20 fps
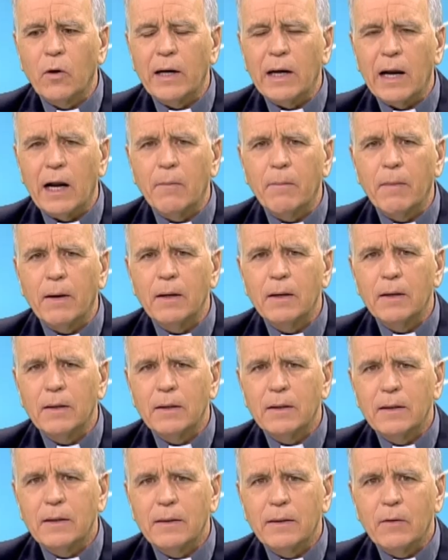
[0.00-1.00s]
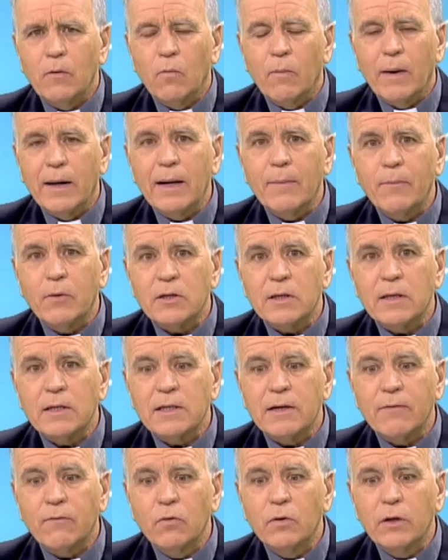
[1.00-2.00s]
el alma humana pues
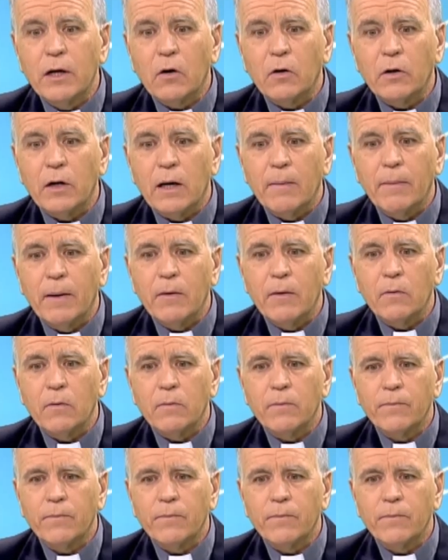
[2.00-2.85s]
se funde con el amado